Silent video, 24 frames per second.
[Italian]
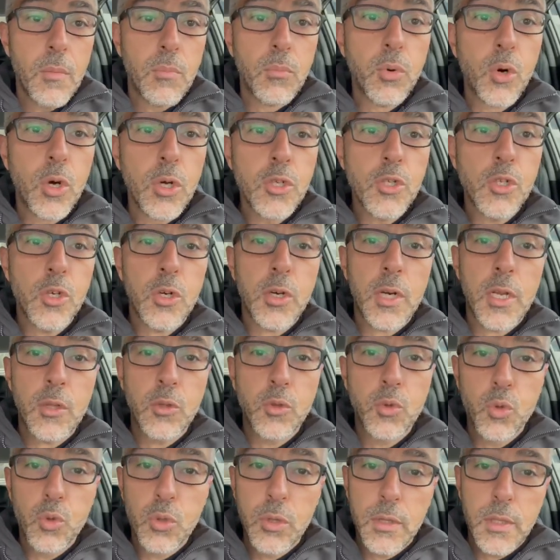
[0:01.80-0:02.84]
Buongiorno a
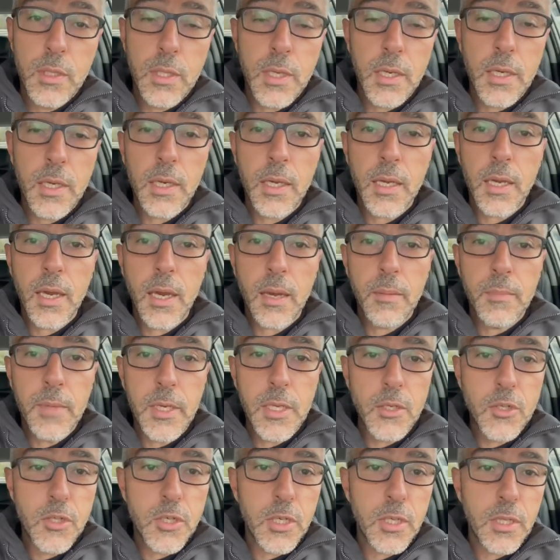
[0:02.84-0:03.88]
tutti
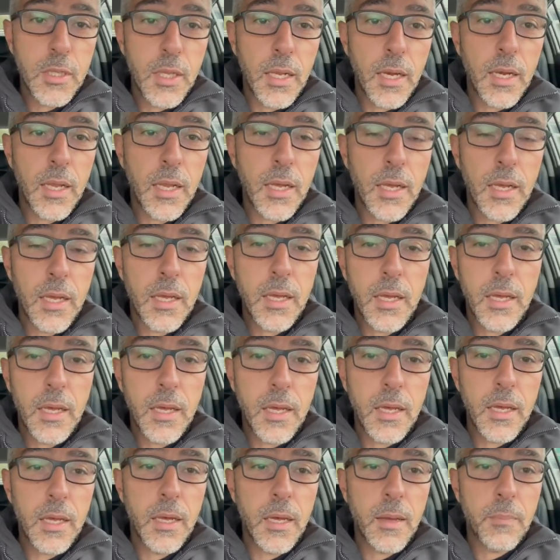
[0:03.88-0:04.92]
amici
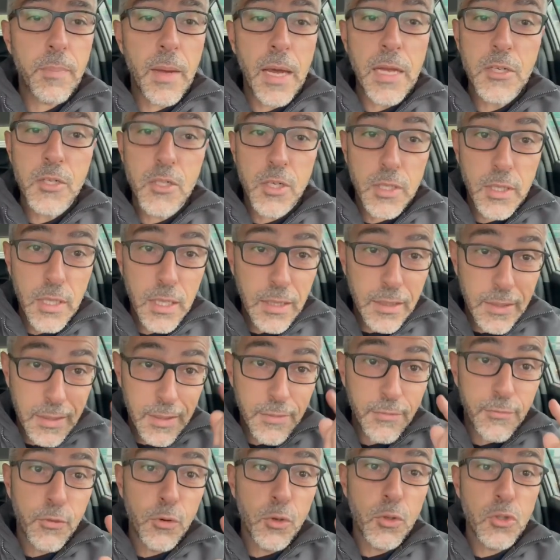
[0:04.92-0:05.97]
della pancia del
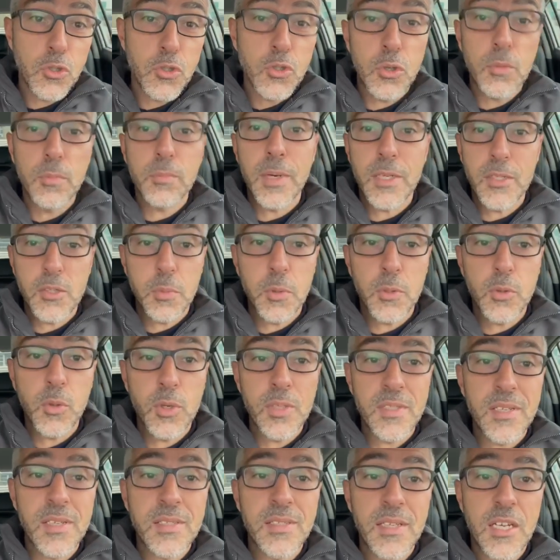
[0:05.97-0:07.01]
tifoso, ma
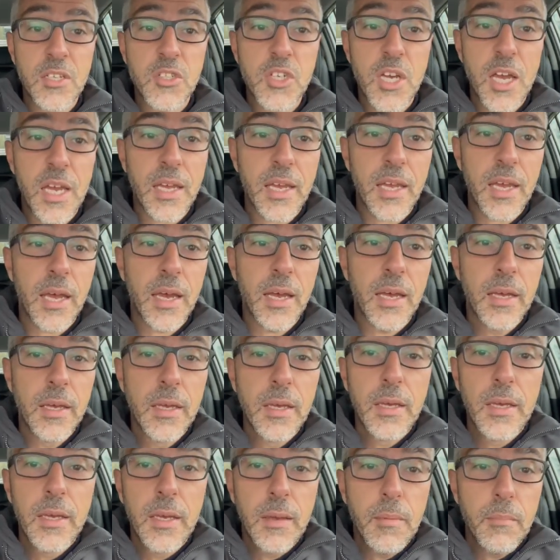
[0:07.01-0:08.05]
soprattutto senza giacca.
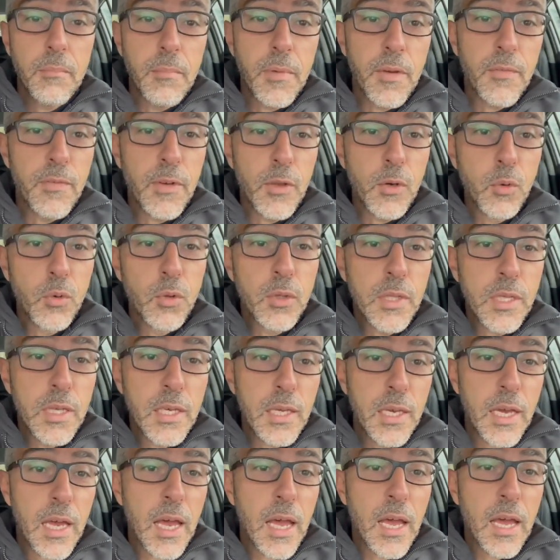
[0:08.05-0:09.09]

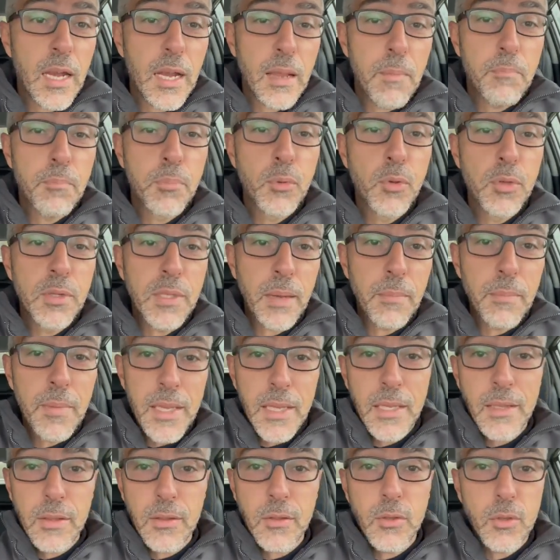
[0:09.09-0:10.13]
Benvenuti
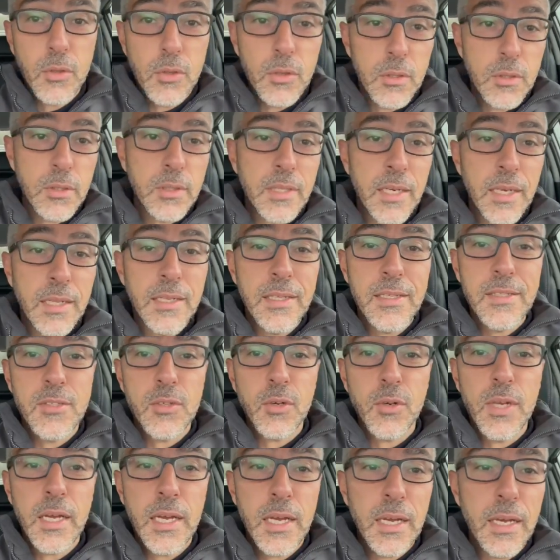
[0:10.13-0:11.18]
all'appuntamento
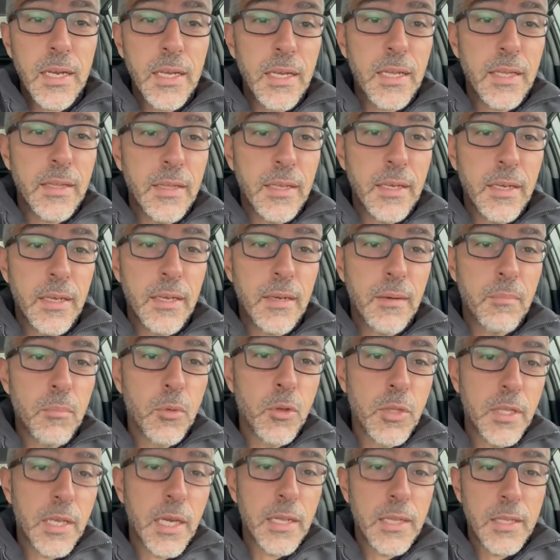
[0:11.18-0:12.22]
tradizionale del
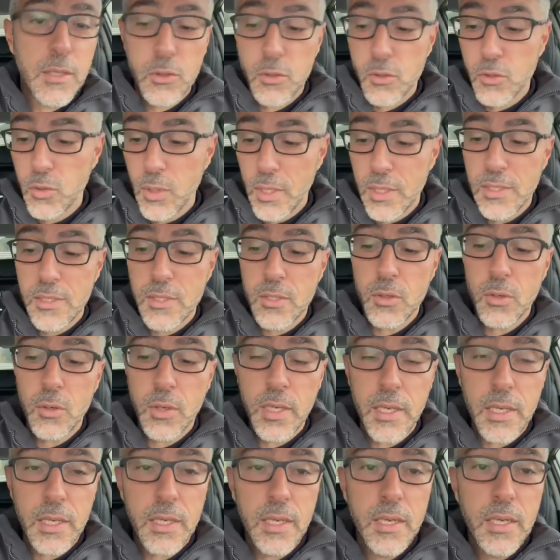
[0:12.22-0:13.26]
Mondiale di
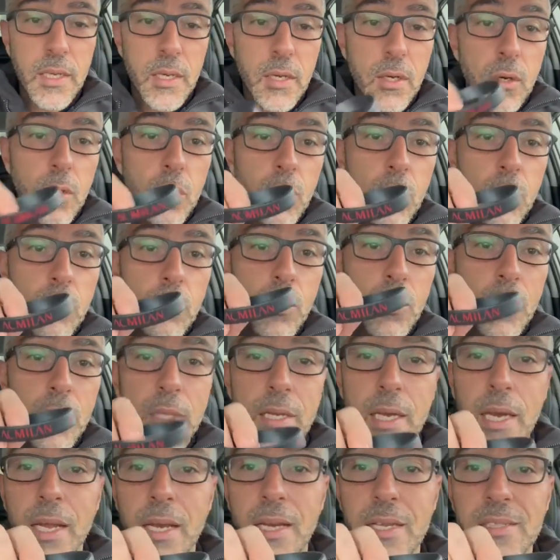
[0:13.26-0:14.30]
Consolazione, un
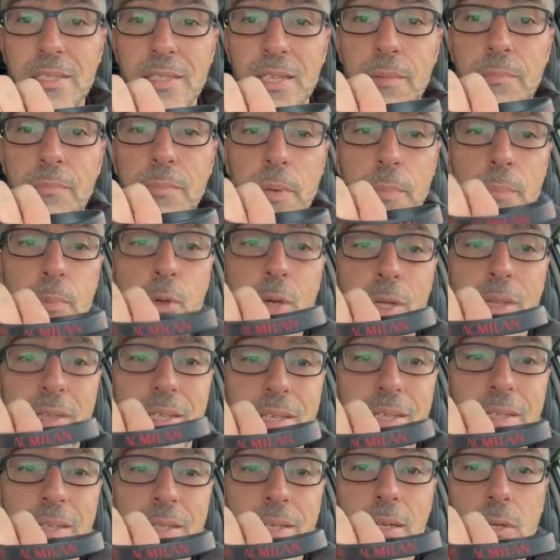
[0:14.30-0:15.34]
mondiale sempre più a
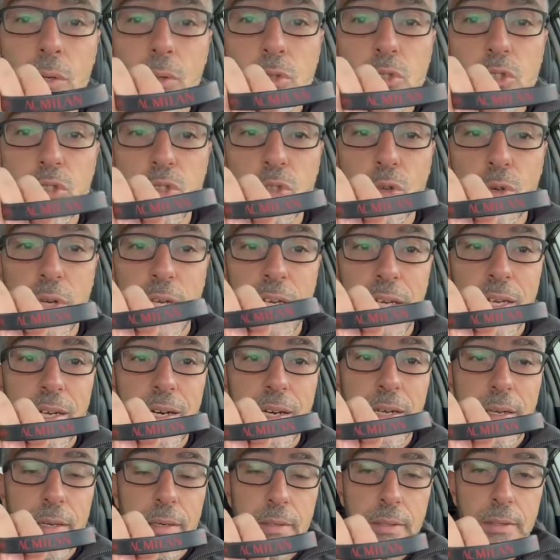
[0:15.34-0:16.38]
tinte
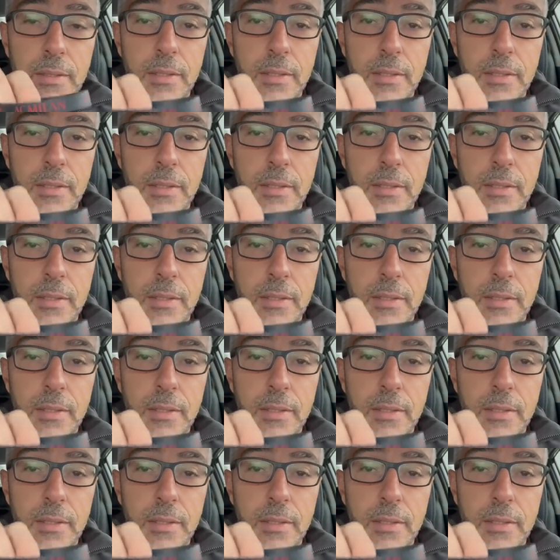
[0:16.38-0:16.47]
rosso-nere.